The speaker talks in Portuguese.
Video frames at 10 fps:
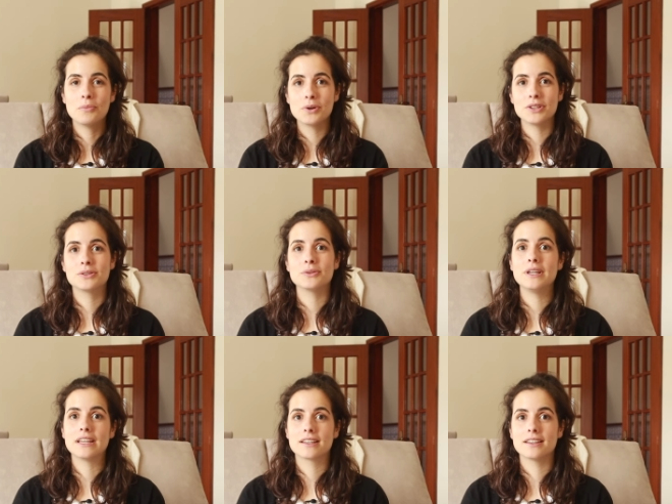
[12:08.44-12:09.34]

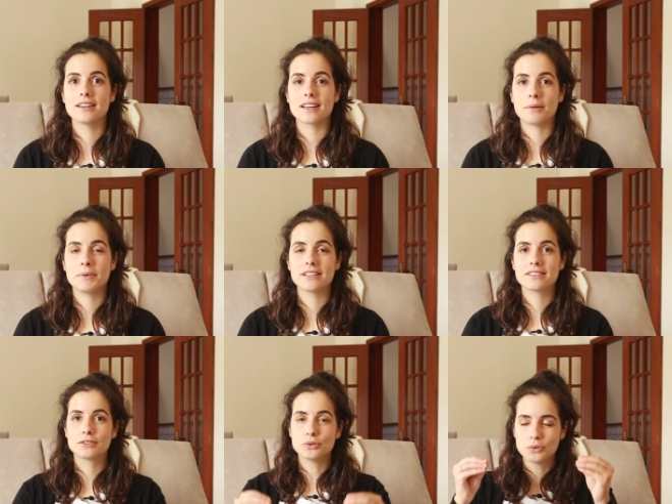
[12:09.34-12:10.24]
muito e que
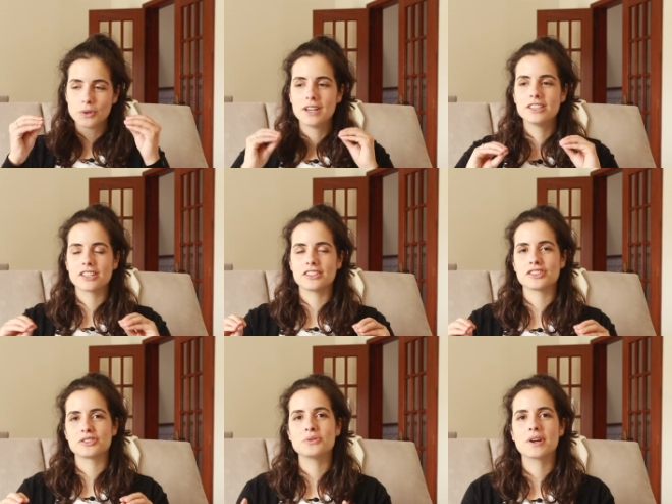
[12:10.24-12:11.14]
realmente tu
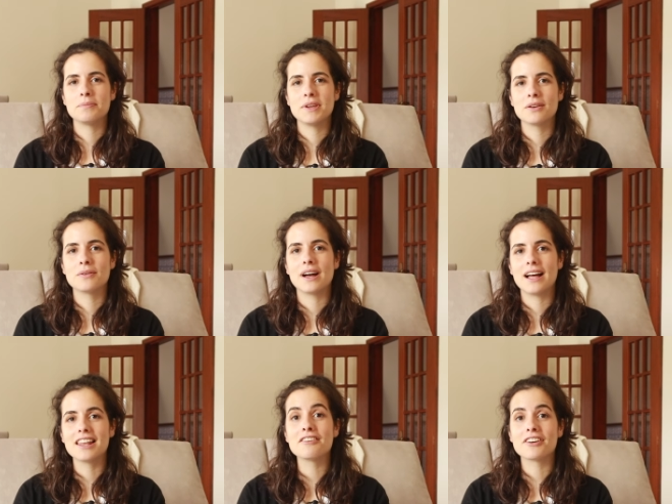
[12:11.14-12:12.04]
estejas no caminho
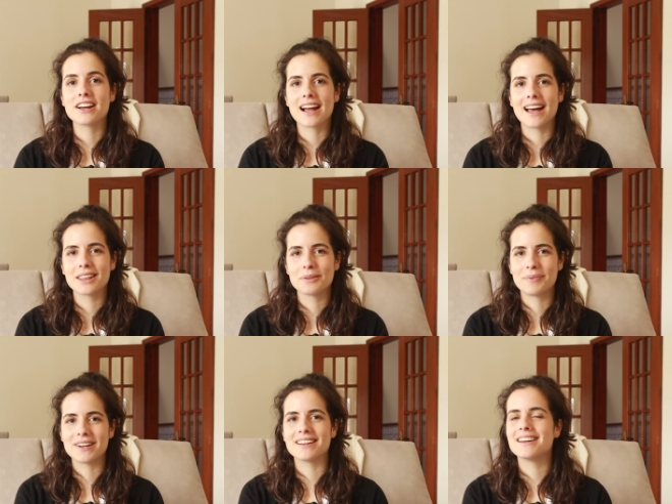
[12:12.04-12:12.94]
alavancado
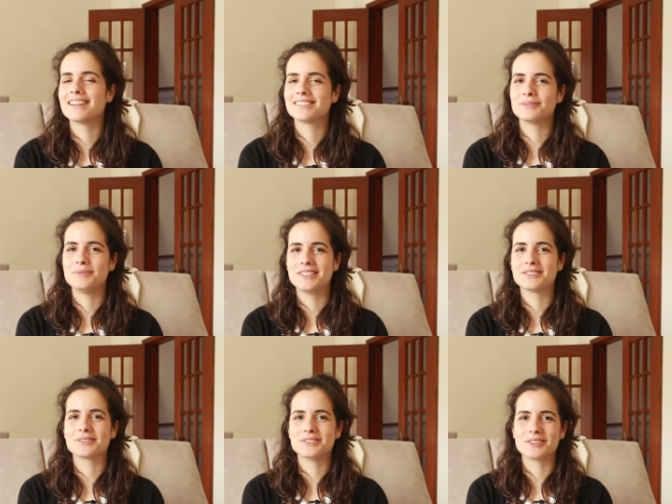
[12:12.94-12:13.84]
para
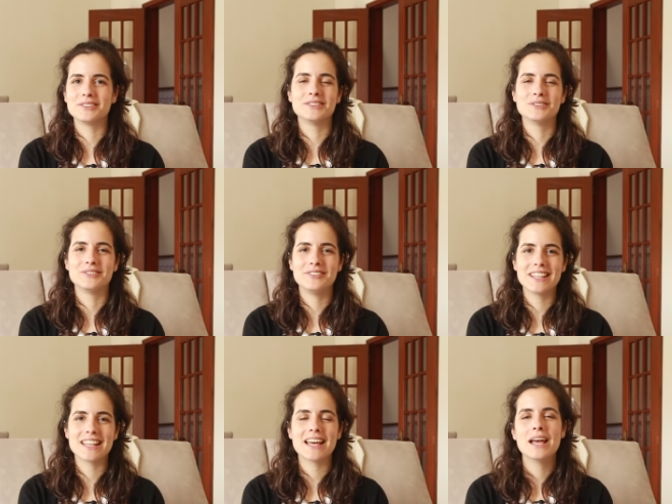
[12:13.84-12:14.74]
assumires o controle da tua
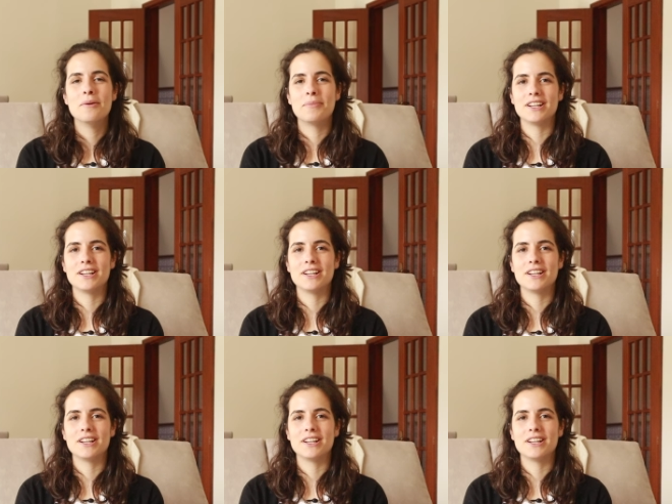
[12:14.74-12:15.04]
vida,